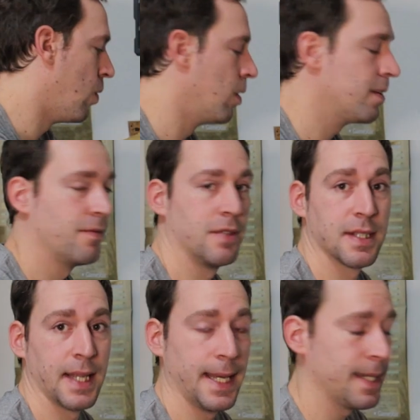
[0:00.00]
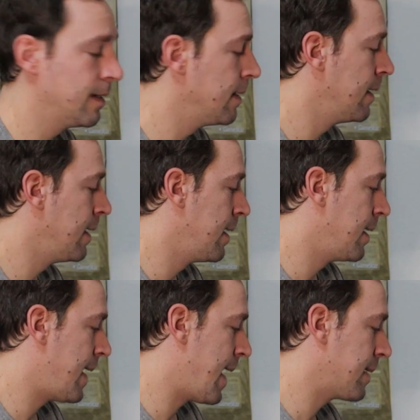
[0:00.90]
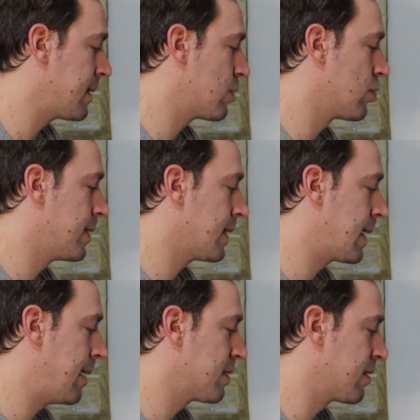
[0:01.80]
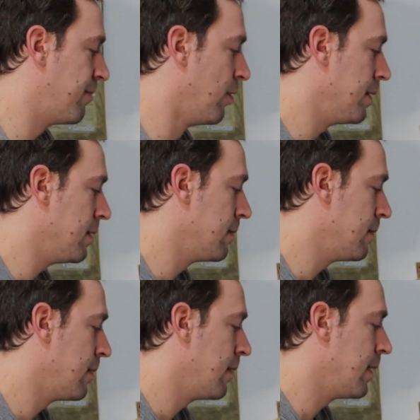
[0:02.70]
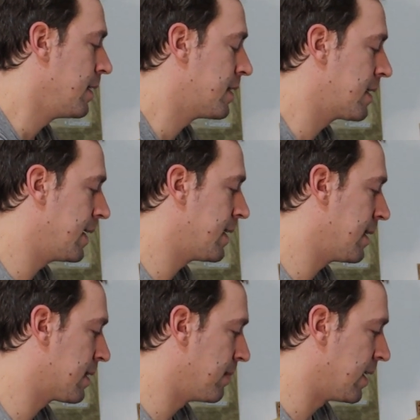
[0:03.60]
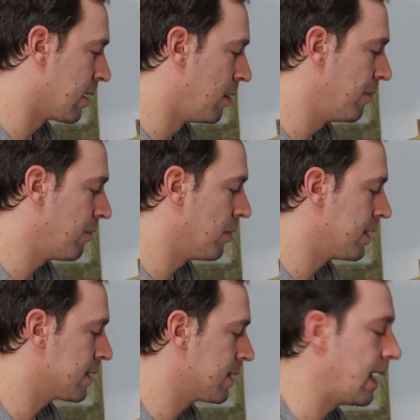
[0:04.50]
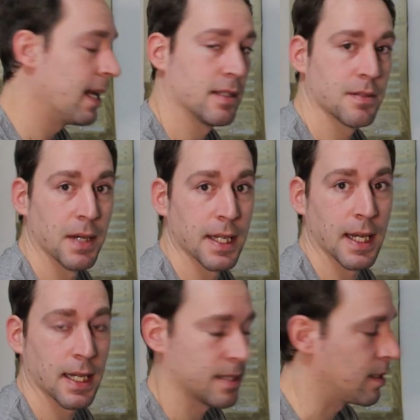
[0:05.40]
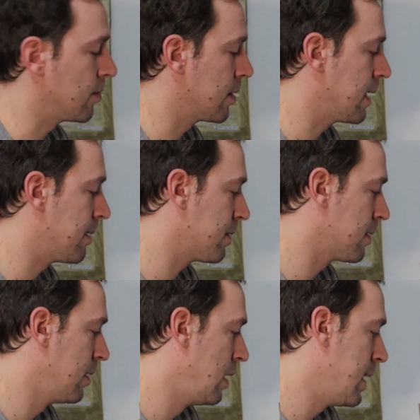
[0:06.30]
Und wir sehen, er hat jetzt schon die Camps gefunden. Ich gehe da jetzt mal drauf und das sind alles meine Azaton-Camps.